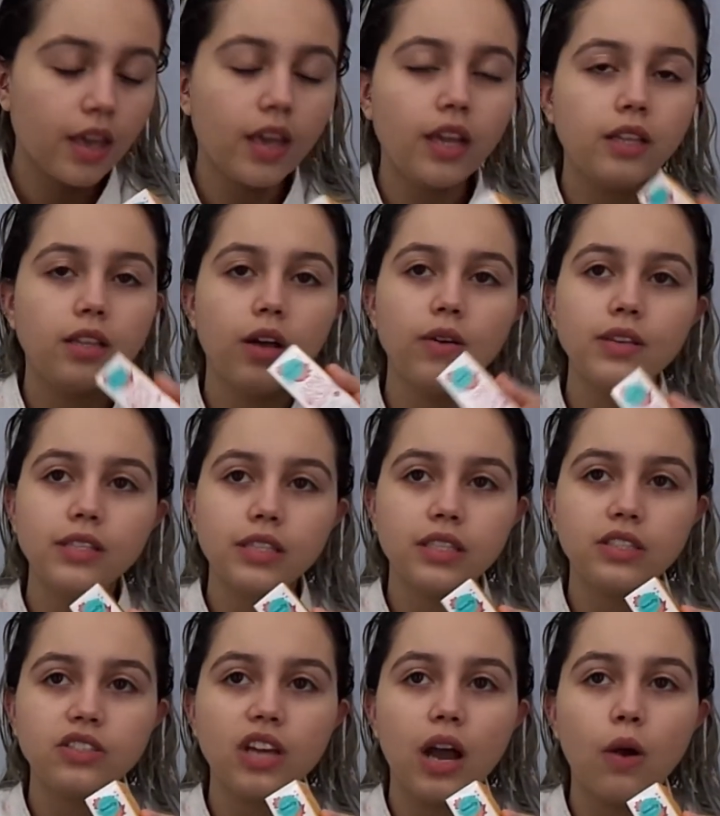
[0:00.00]
Então,
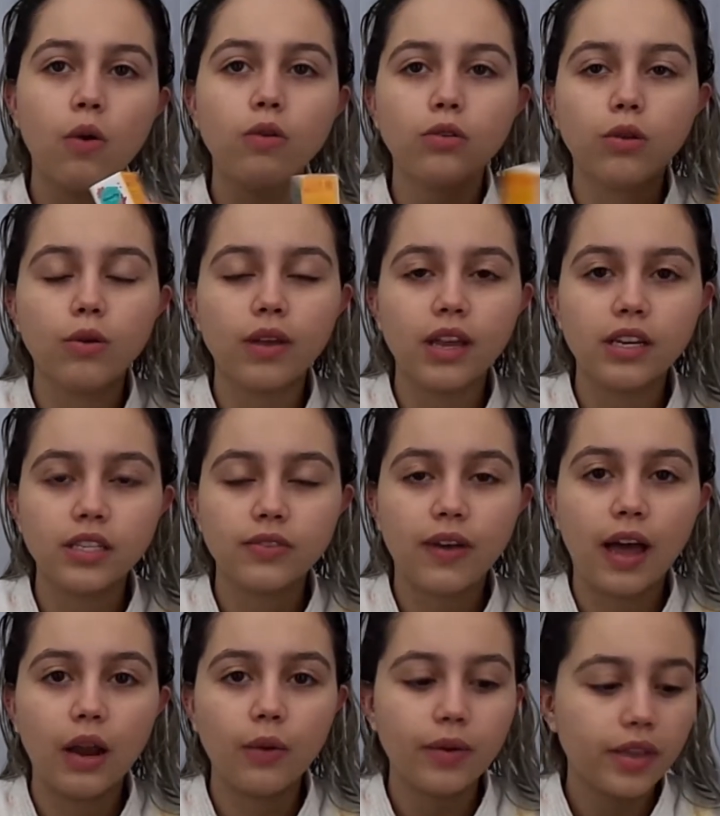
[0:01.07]
assim, de acordo com o que eles
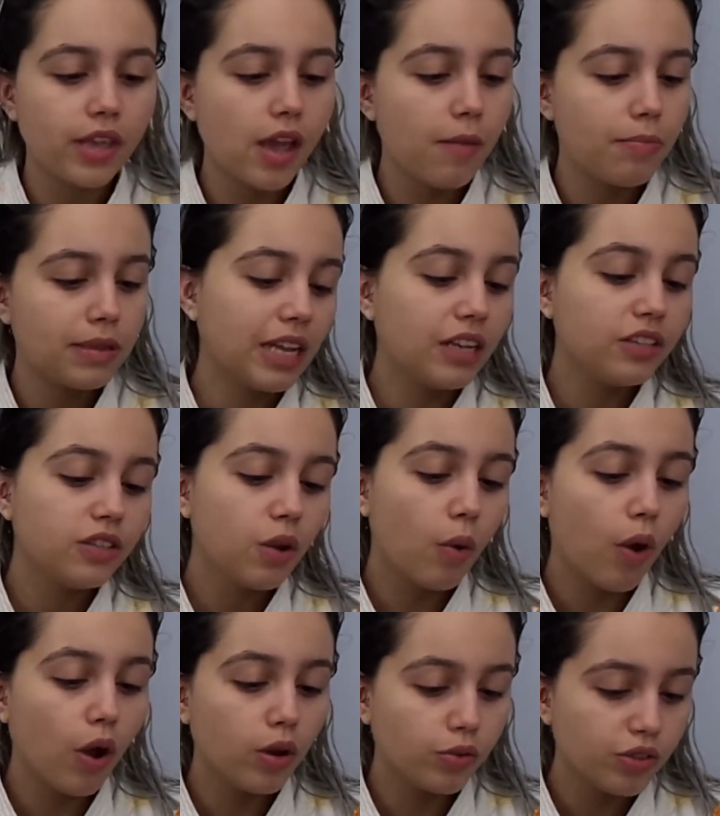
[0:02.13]
falam aqui, apesar de ter o
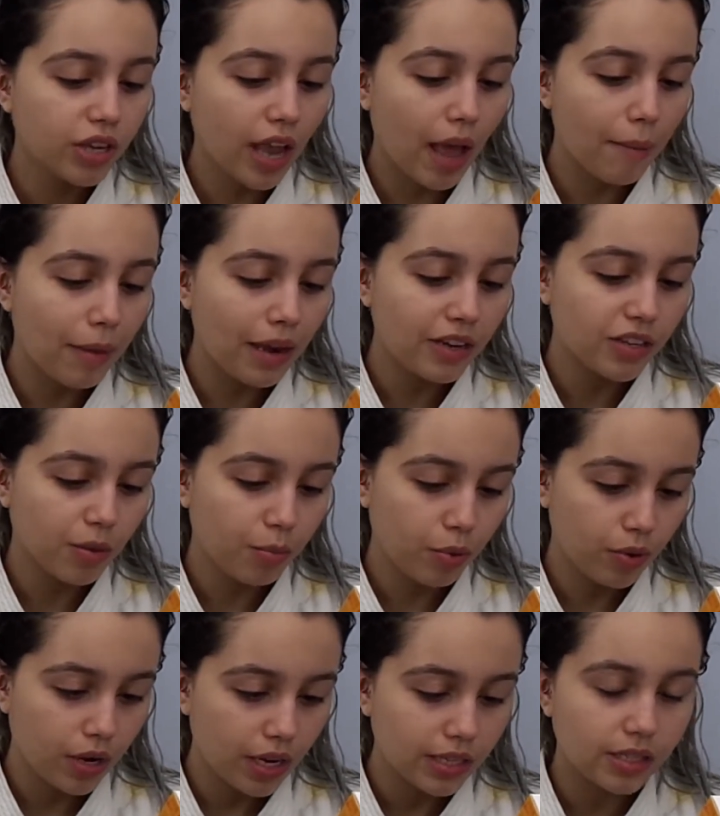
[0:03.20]
óleo de camélia
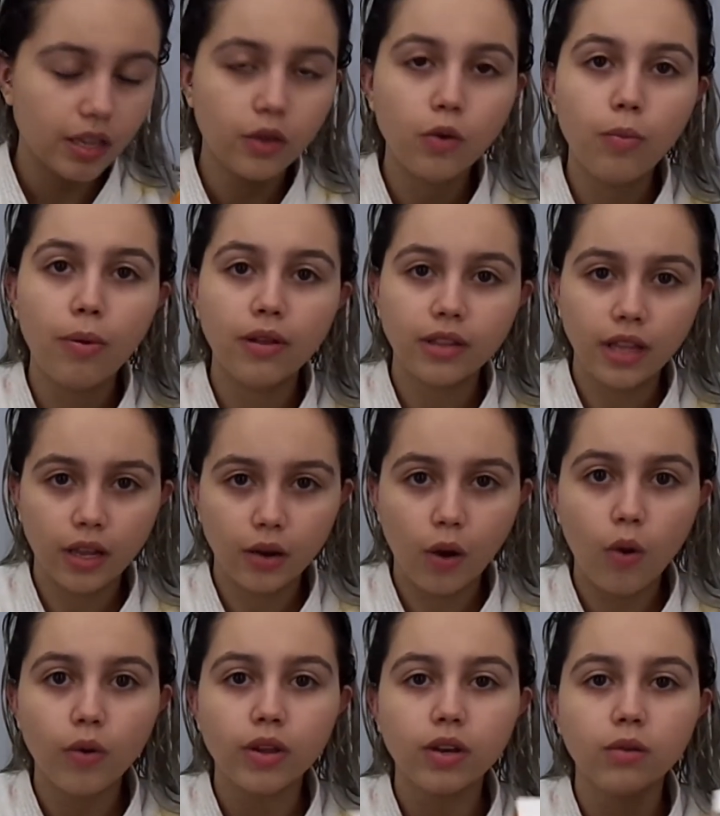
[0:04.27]
japonesa e o
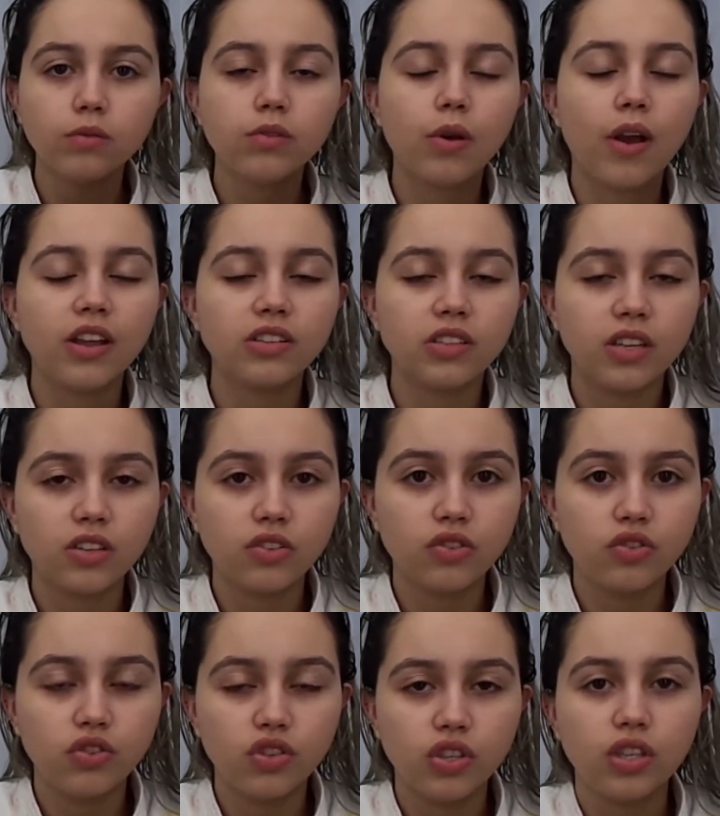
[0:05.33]
pantenol, que não são
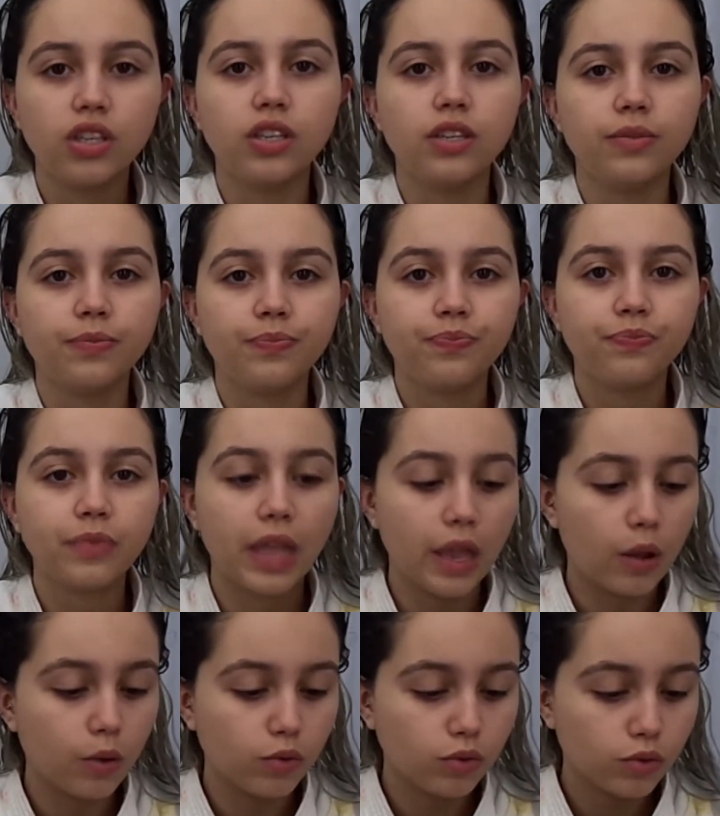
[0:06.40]
agentes de
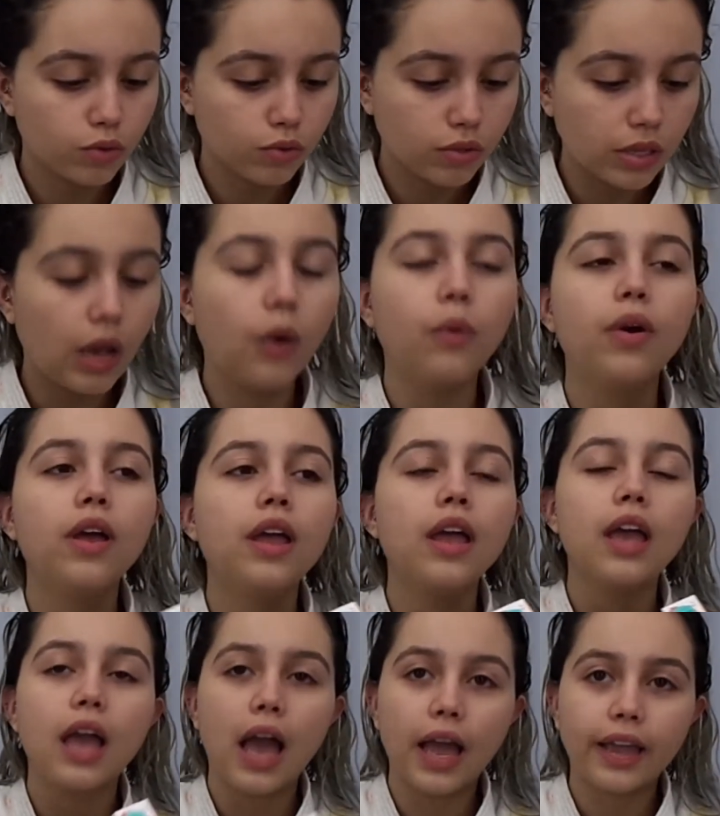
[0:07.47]
reconstrução,
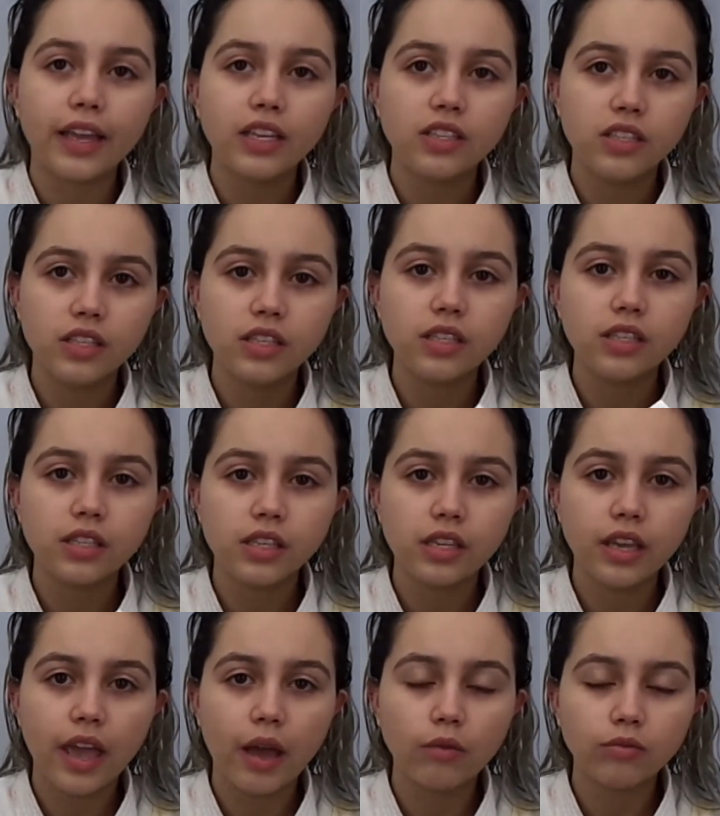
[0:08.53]
aqui diz
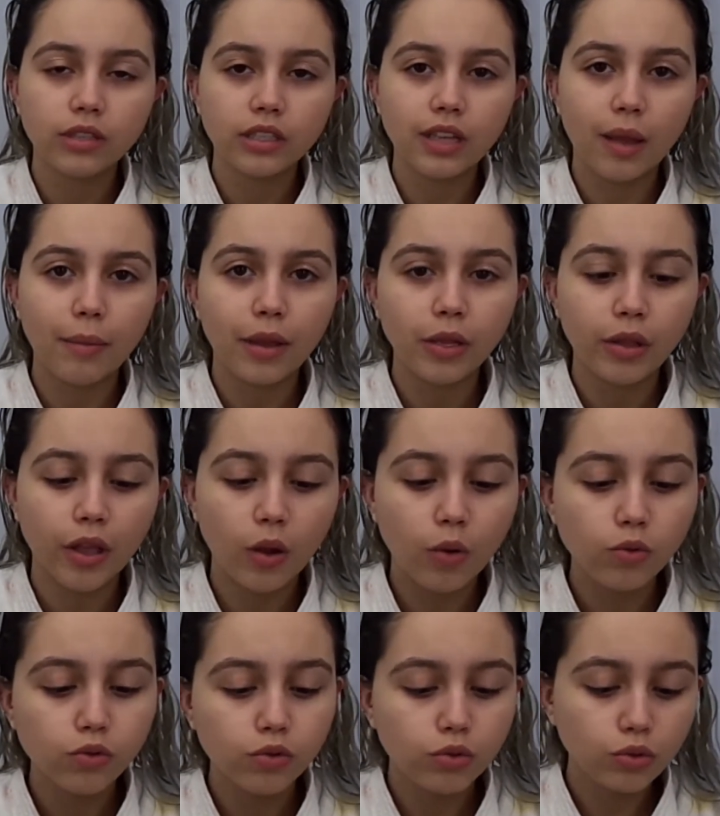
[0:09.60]
que é um tratamento
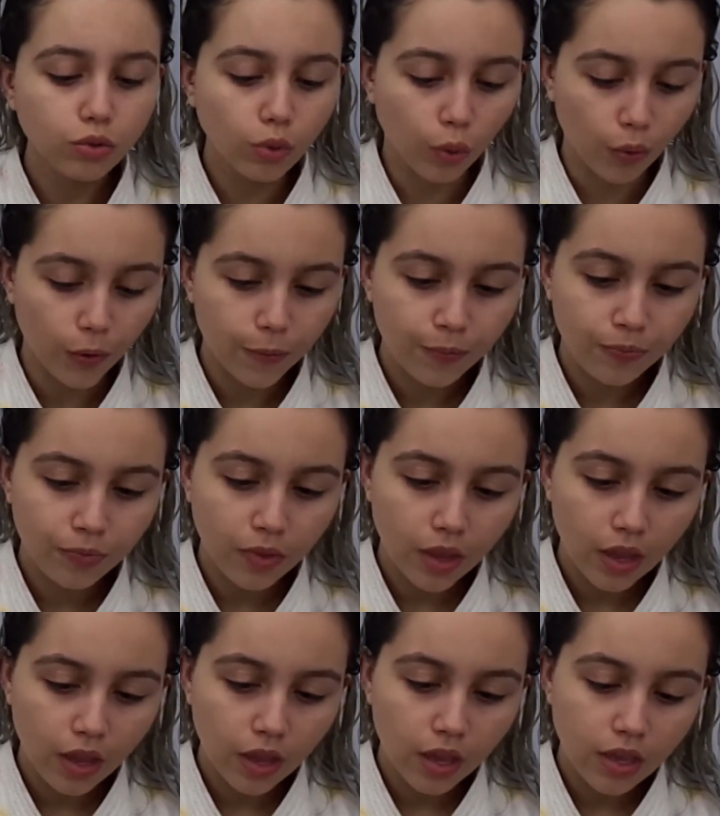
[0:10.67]
reconstrutor.
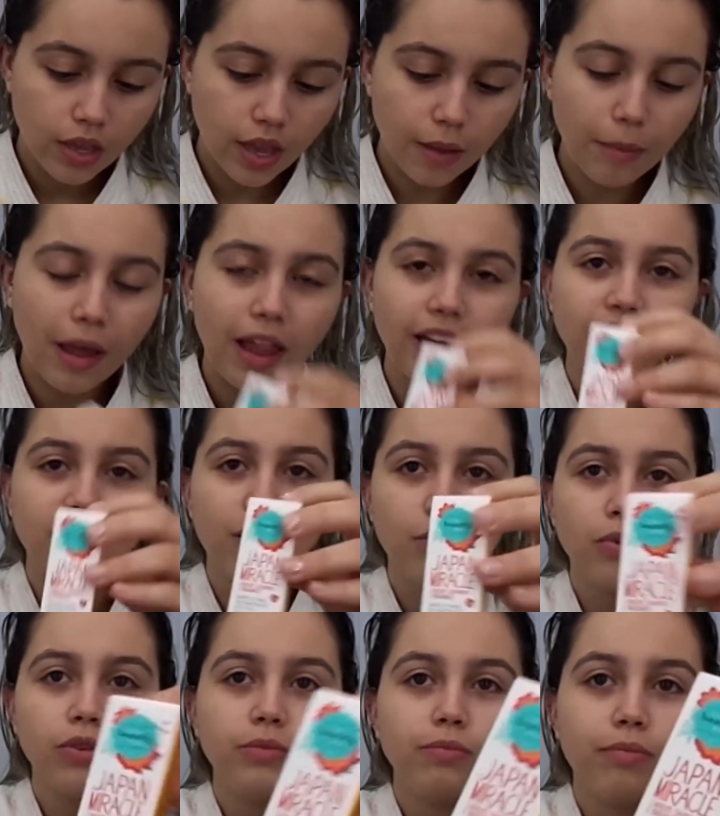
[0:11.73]
E a embalagem é
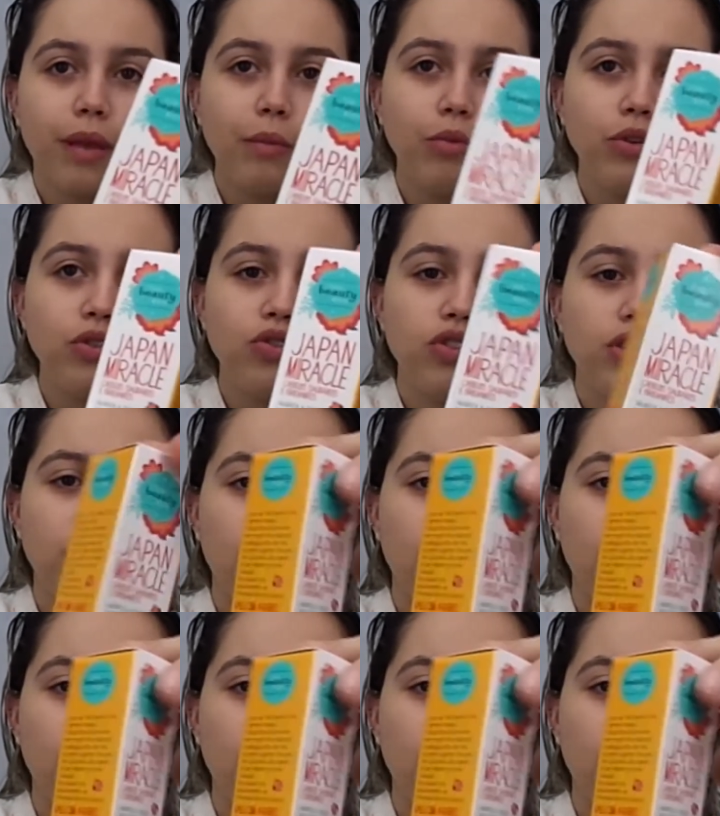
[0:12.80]
bem bonitinha,